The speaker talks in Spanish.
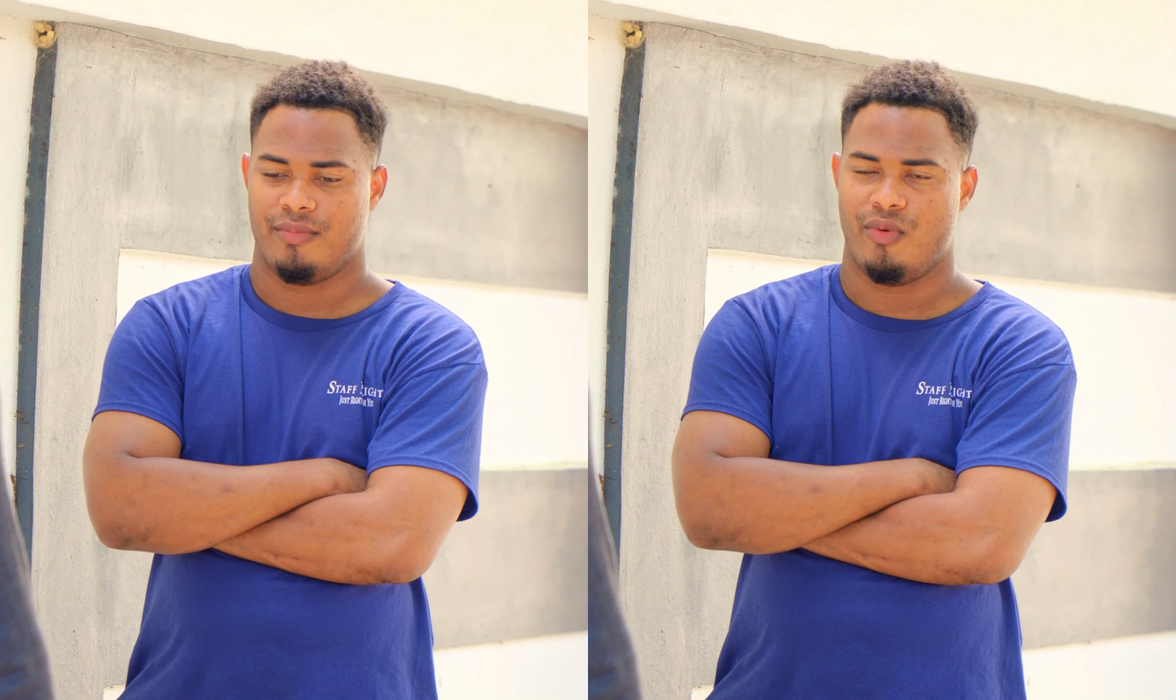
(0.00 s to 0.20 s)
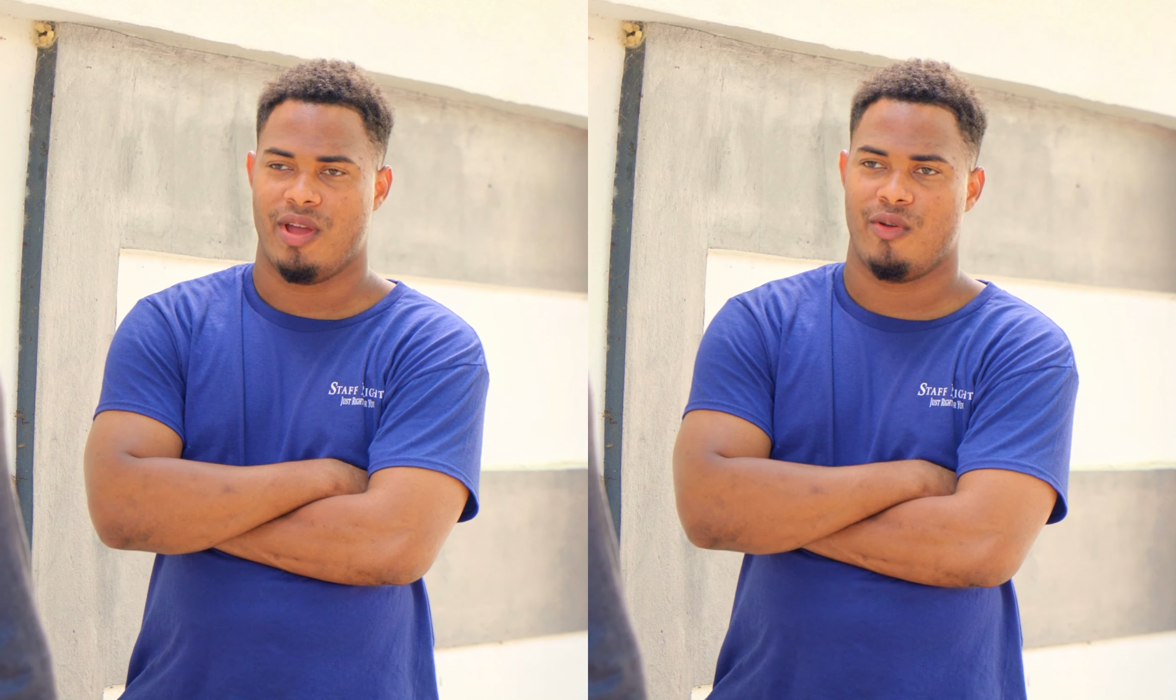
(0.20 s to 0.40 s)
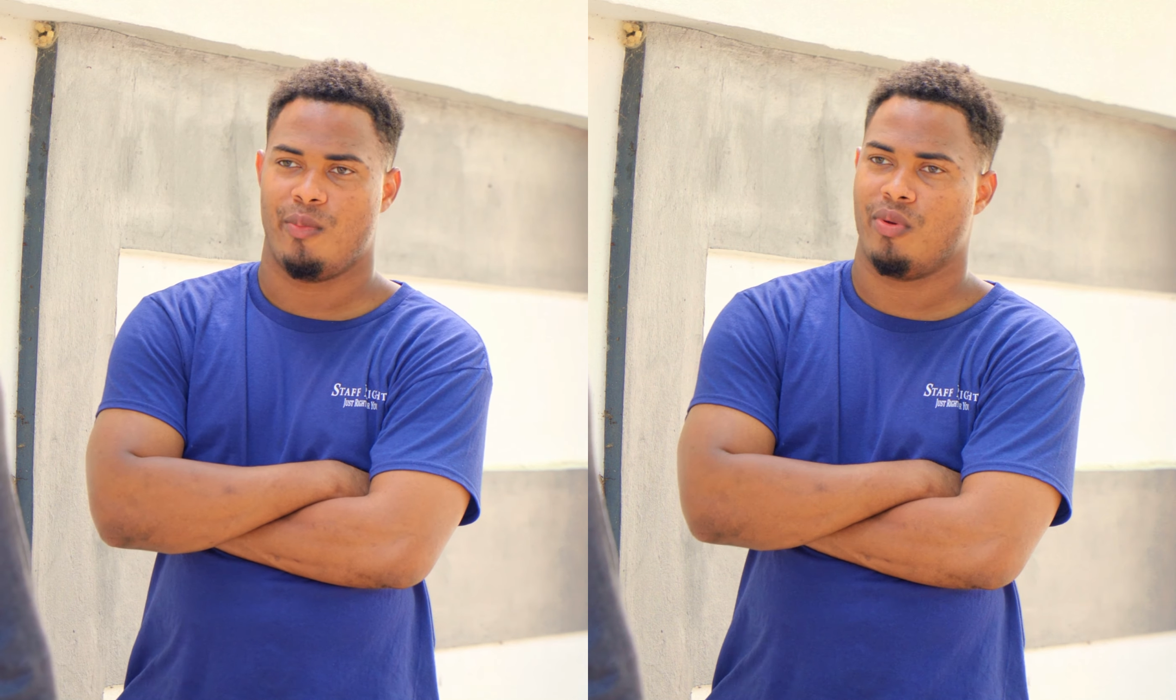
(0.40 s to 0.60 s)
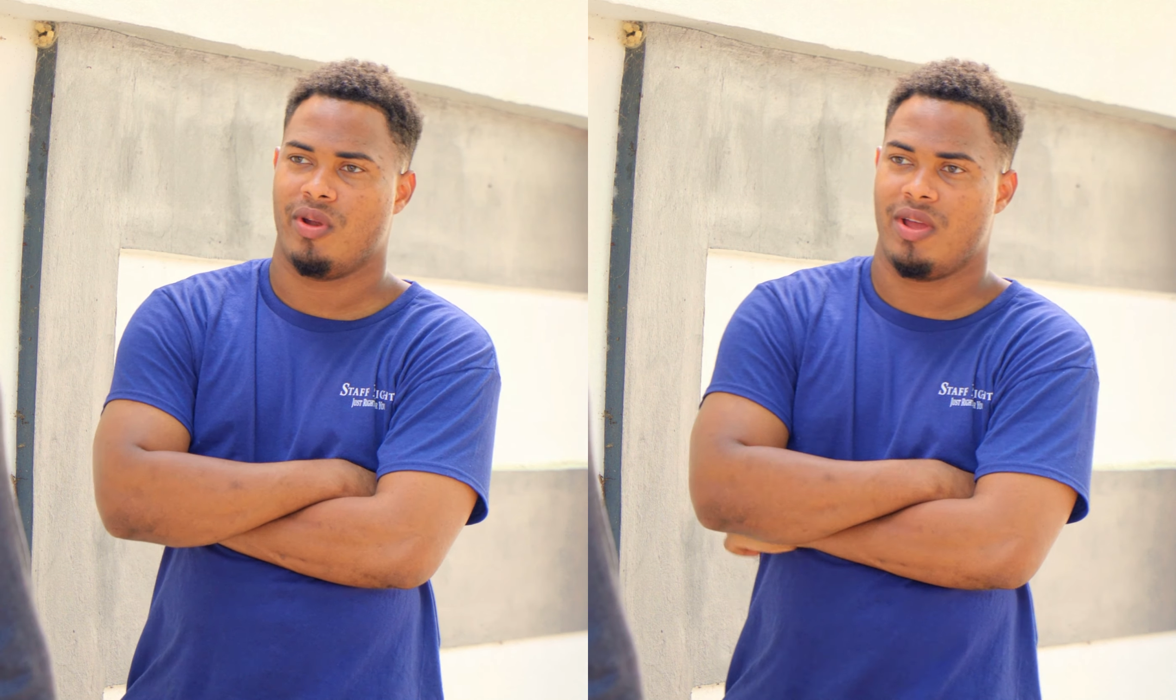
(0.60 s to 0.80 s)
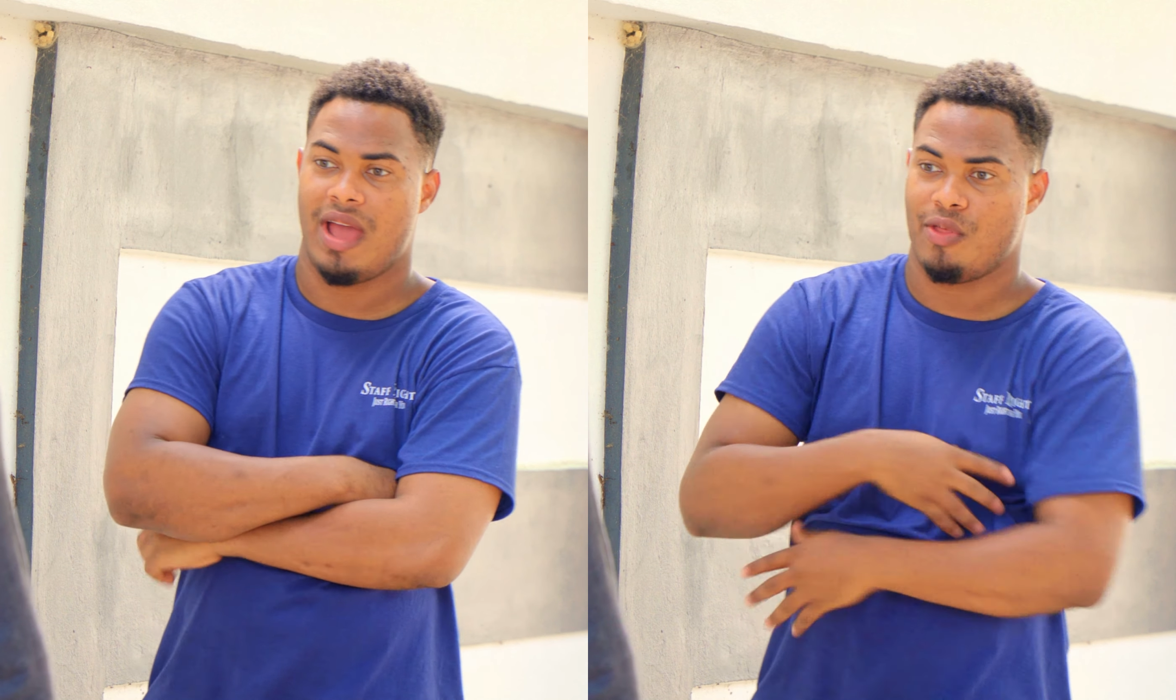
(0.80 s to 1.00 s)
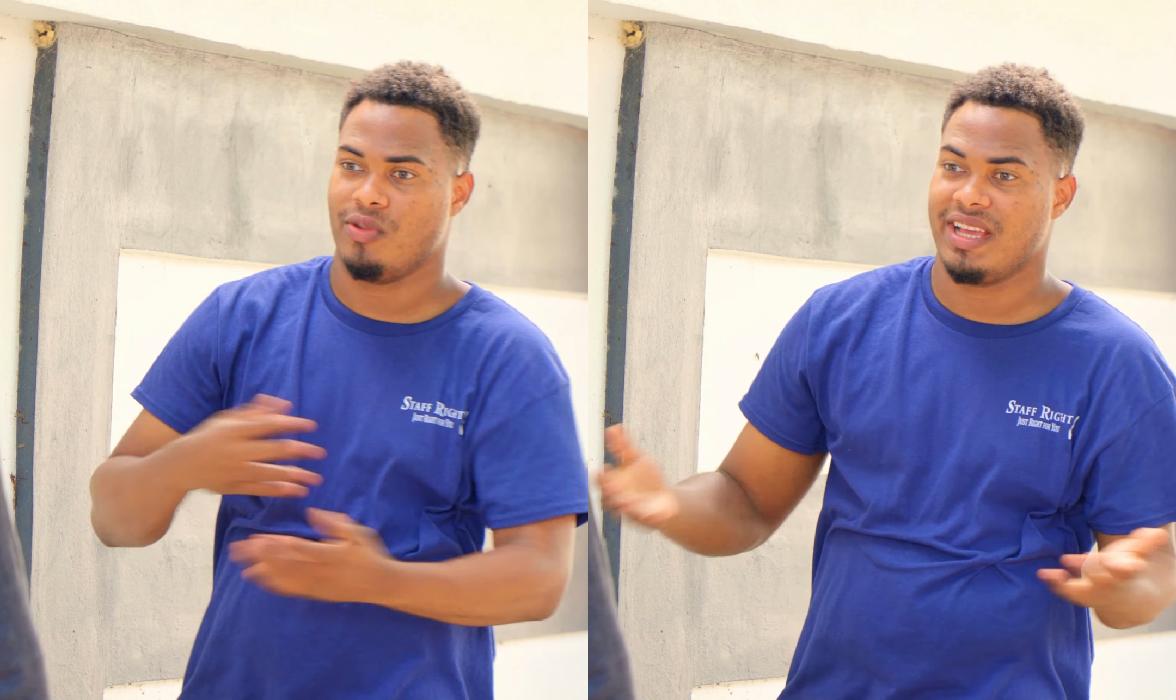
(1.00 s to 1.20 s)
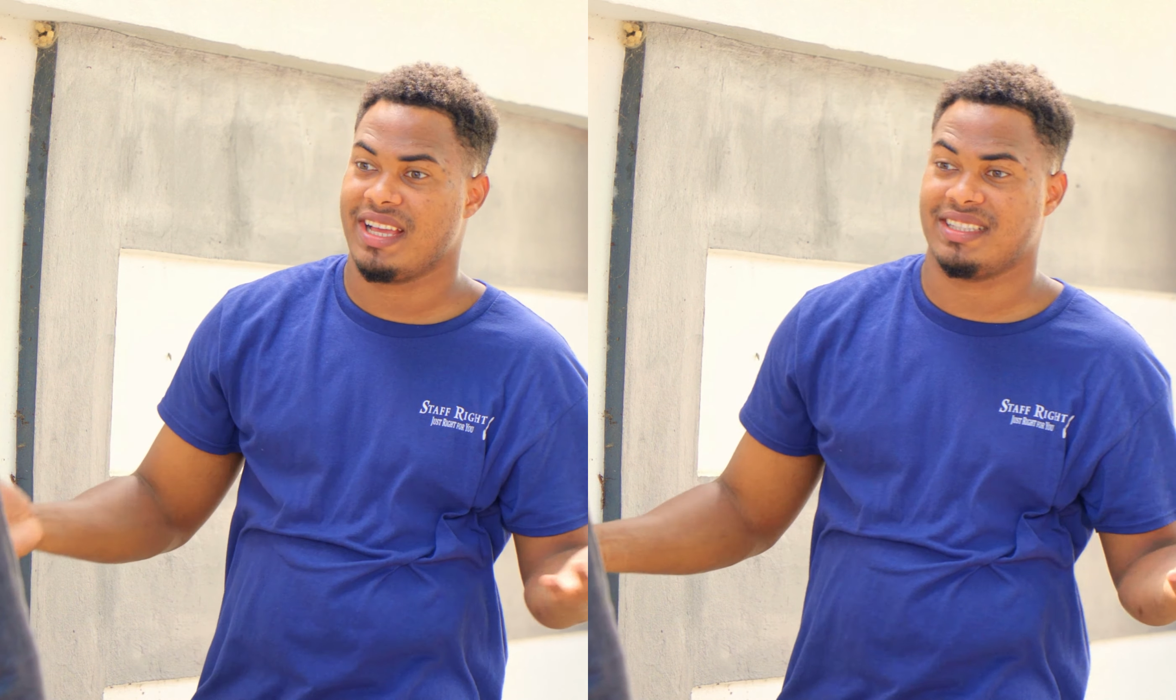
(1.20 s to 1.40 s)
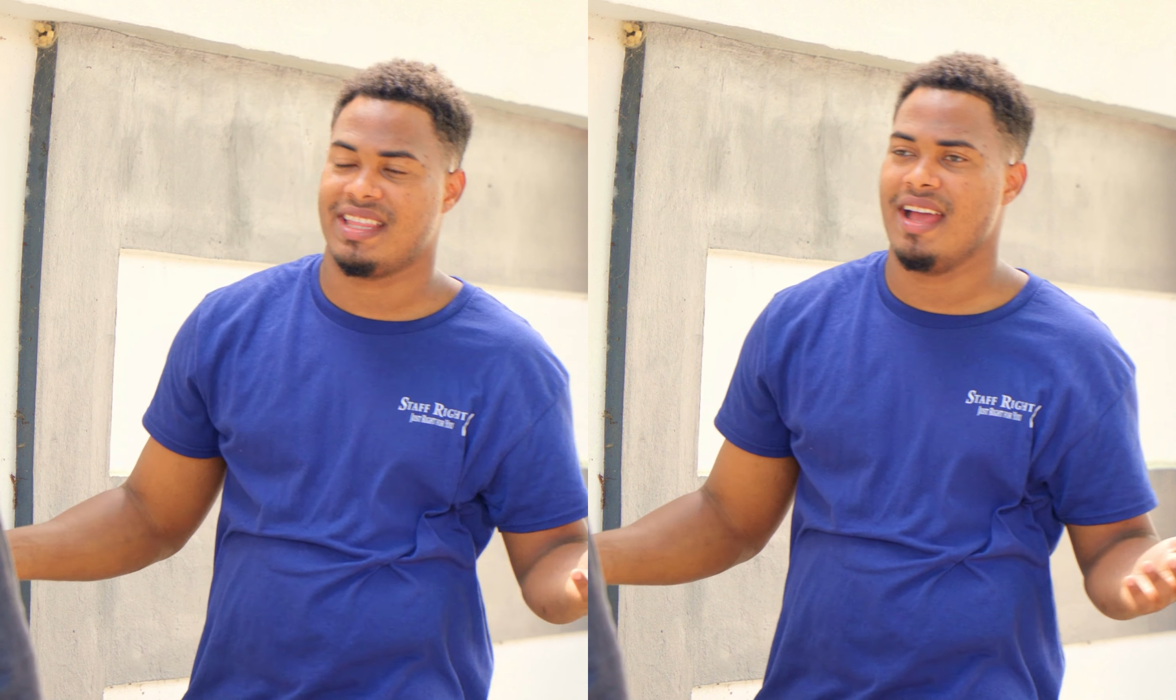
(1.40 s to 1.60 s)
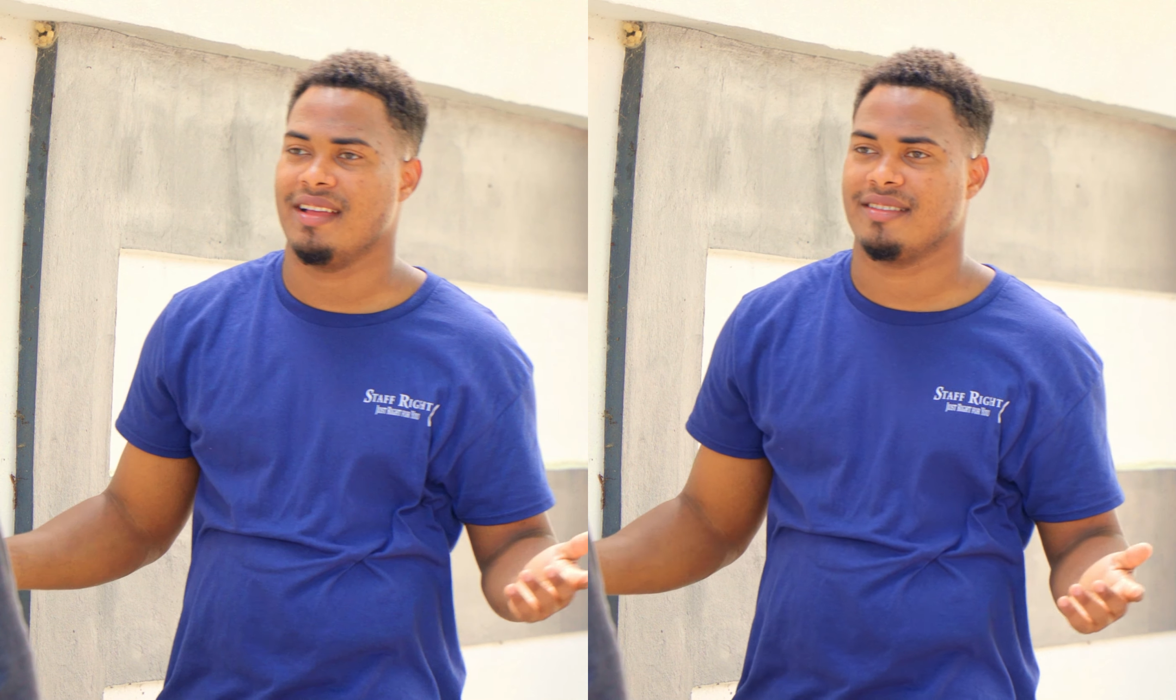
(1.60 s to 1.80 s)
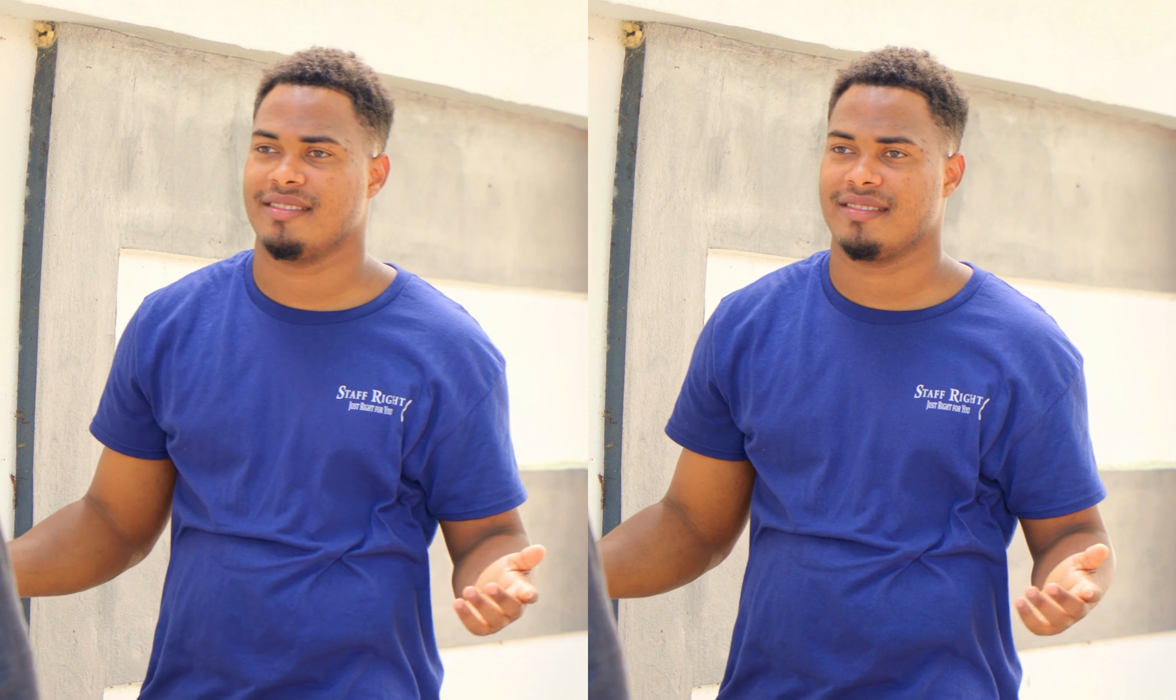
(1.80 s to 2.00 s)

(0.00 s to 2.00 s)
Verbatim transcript: Bueno, pero eh, ¿a dónde es que están?